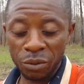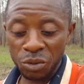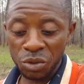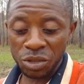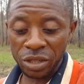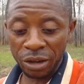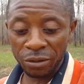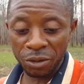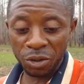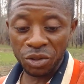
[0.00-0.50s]

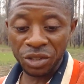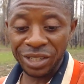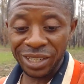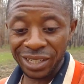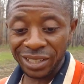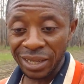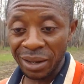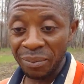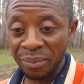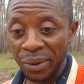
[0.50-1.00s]
nous avons
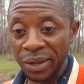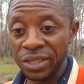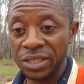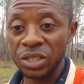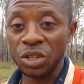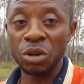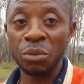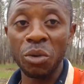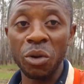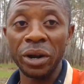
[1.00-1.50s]
déjà
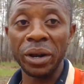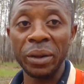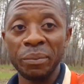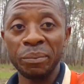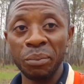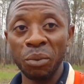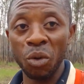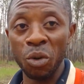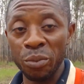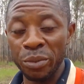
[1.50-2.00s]
pratiquement les
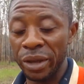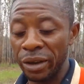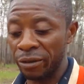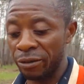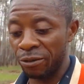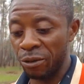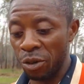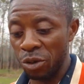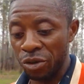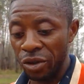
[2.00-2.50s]

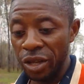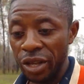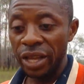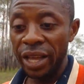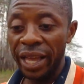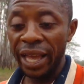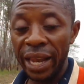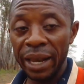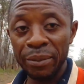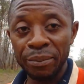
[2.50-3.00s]
premières feuilles
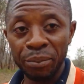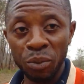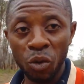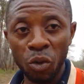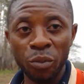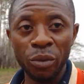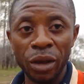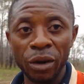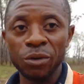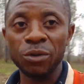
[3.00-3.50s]
et les
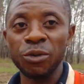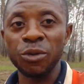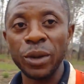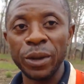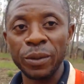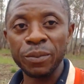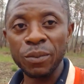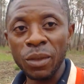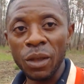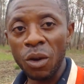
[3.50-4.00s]
premières
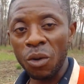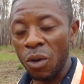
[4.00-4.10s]
fruits.